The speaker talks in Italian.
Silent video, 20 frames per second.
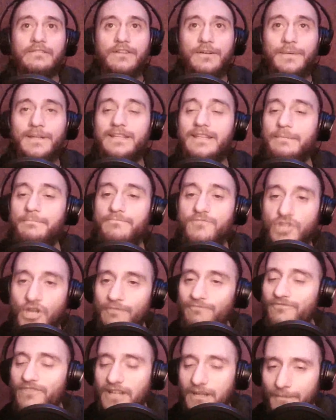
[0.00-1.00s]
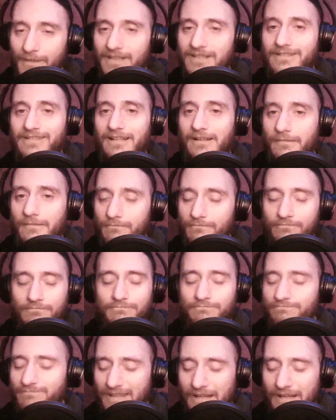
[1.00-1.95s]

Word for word: Veramente veramente, c'è veramente tal-